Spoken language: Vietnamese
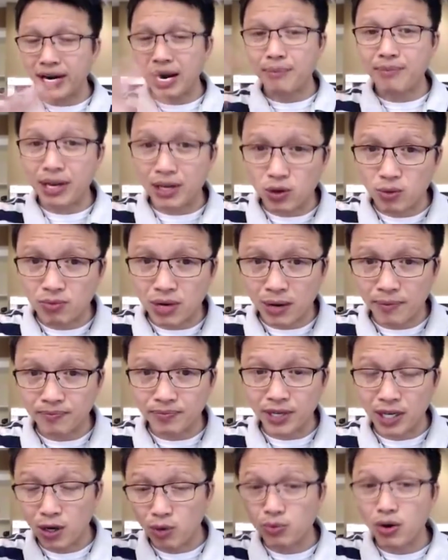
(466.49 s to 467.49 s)
cảm giác rung động
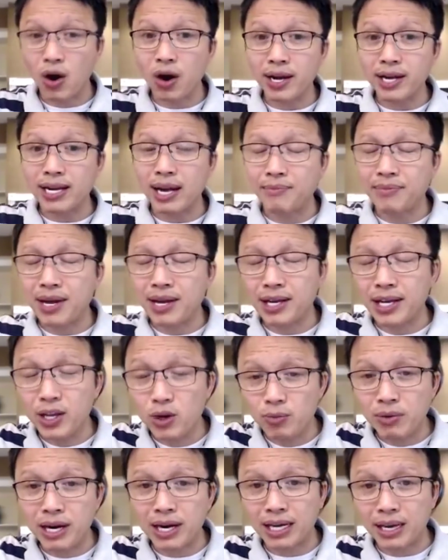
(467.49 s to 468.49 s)
thì lúc đó cái cảm giác yêu
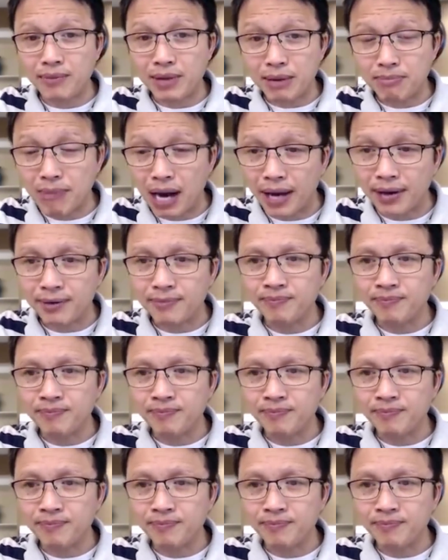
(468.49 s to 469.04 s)
mới là cảm giác bền